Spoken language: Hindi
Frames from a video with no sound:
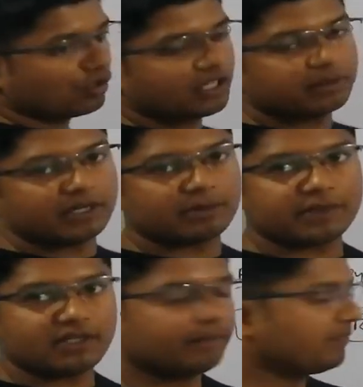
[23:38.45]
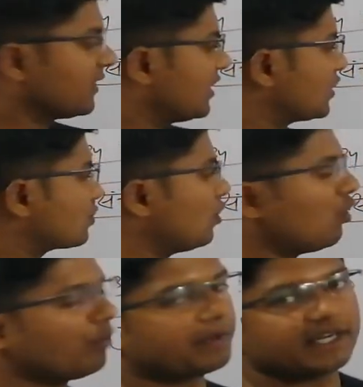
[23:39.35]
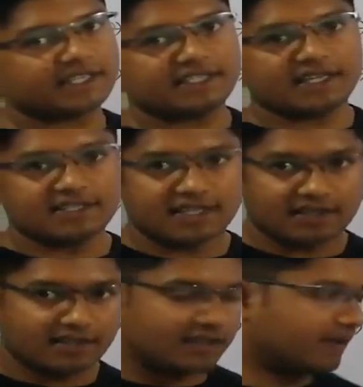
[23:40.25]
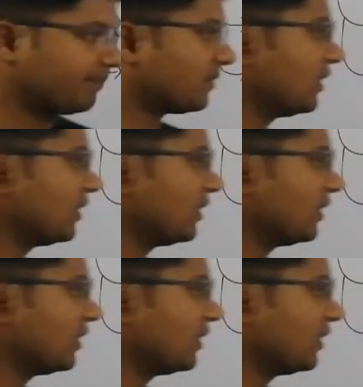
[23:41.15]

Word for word: दोनों रिवर पर इसको ऑपरेट किया जा रहा है